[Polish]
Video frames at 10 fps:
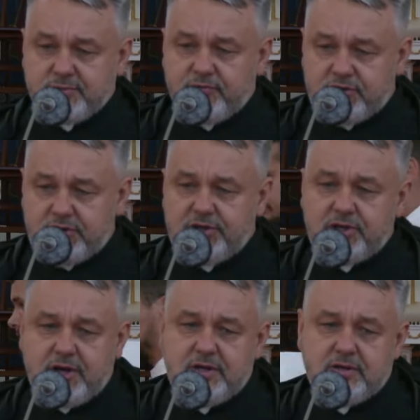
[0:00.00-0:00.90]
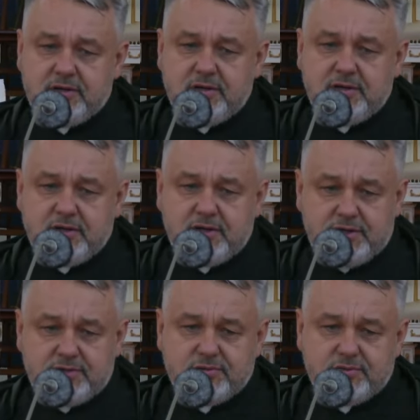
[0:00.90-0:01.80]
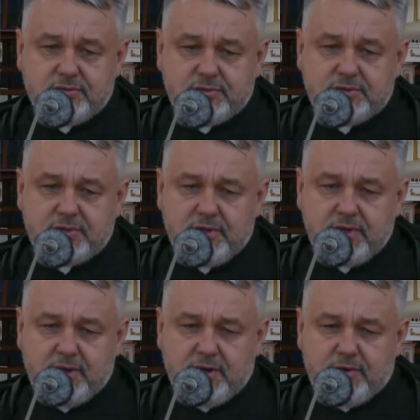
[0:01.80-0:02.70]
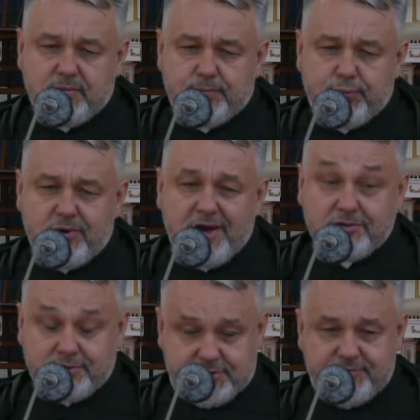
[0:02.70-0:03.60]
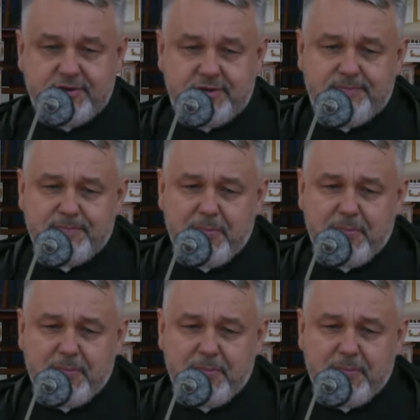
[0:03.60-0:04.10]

Mówi: Dzisiaj Chrystus puka do drzwi